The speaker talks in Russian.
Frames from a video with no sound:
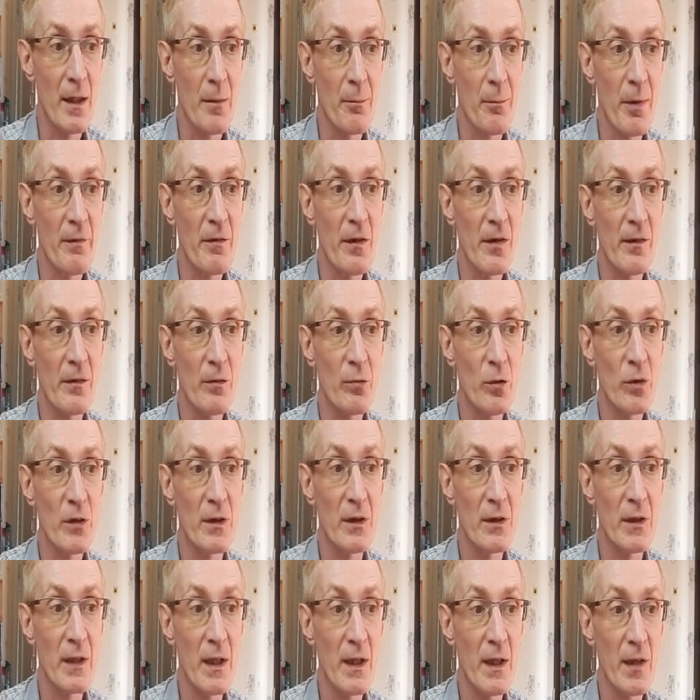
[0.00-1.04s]
повествует
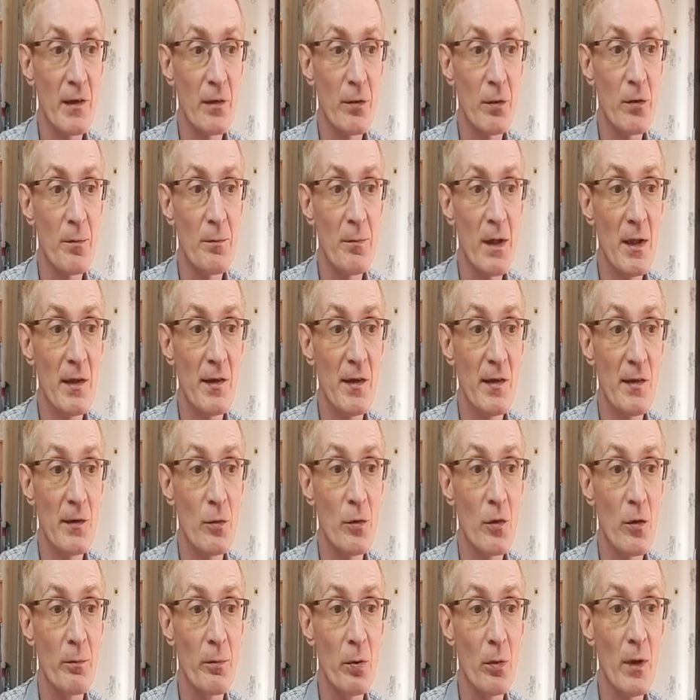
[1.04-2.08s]
о судьбе
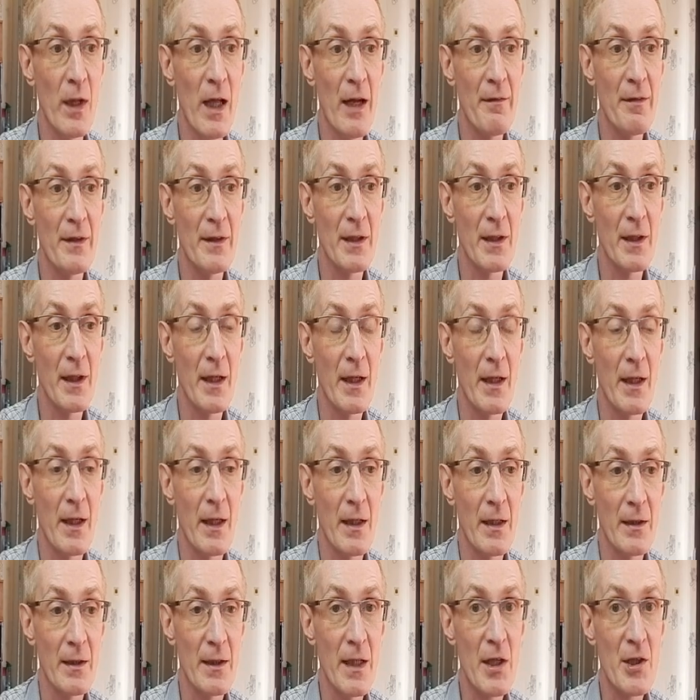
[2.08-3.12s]
сестер Булавиных,
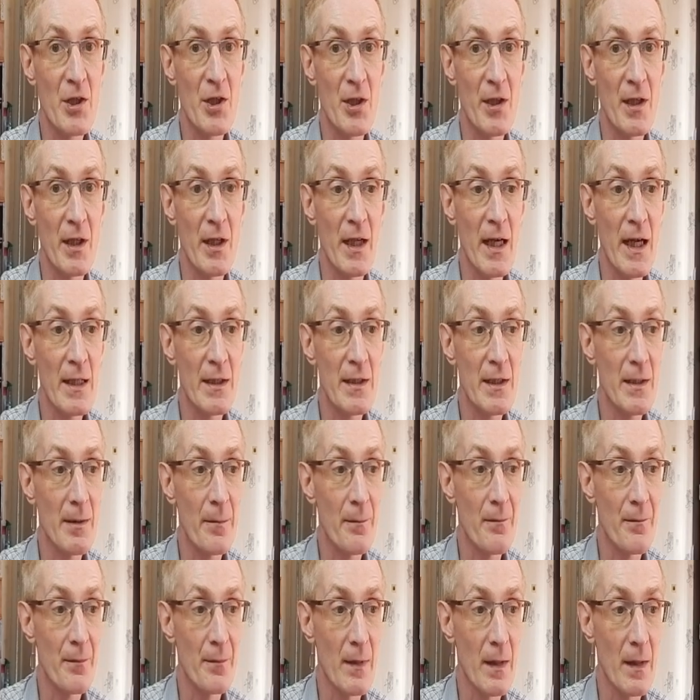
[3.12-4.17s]
Даши и Кати,